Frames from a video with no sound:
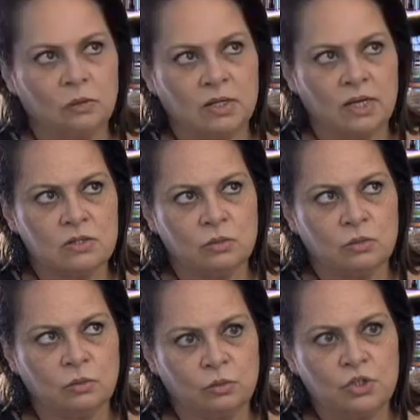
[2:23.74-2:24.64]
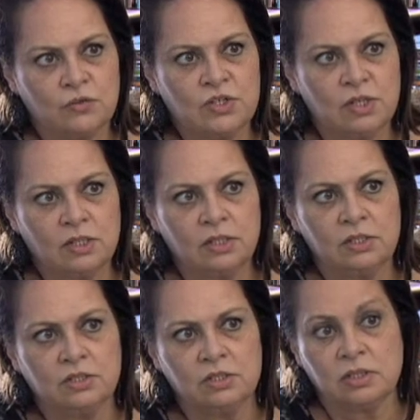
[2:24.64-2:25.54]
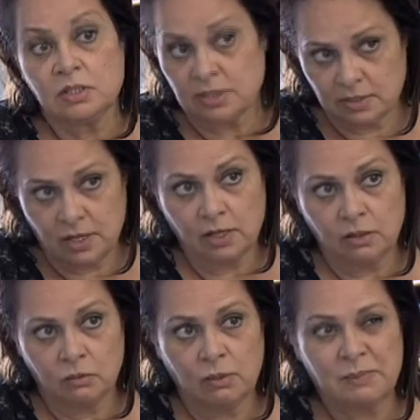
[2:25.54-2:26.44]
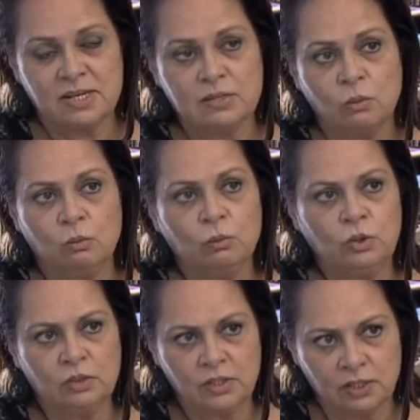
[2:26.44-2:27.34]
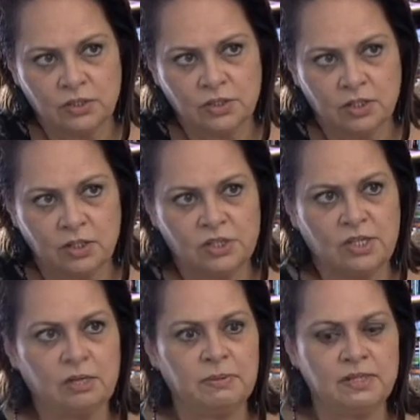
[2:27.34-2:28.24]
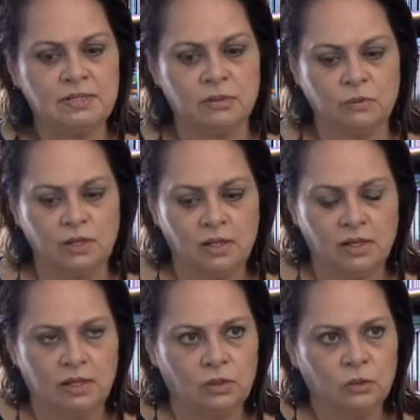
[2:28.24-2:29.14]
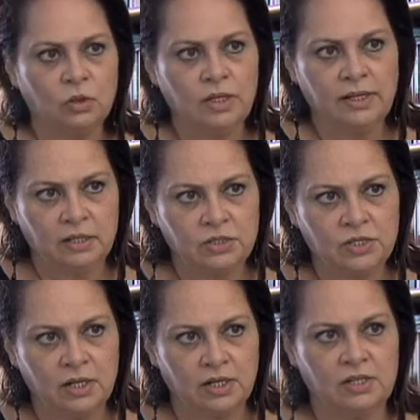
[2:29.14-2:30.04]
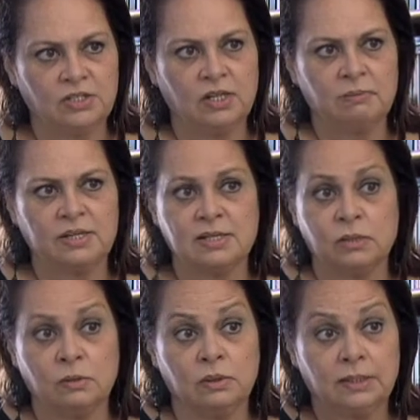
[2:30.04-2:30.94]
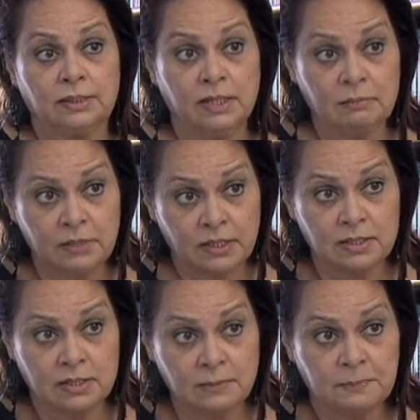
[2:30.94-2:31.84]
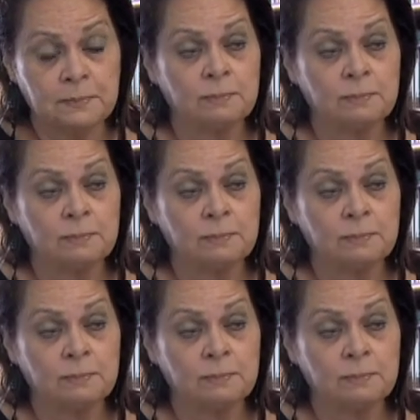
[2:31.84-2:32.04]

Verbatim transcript: No caso do, dos vigilantes, eles têm uma pressão muito grande. Eles têm a pressão do cliente, eles têm a pressão da empresa,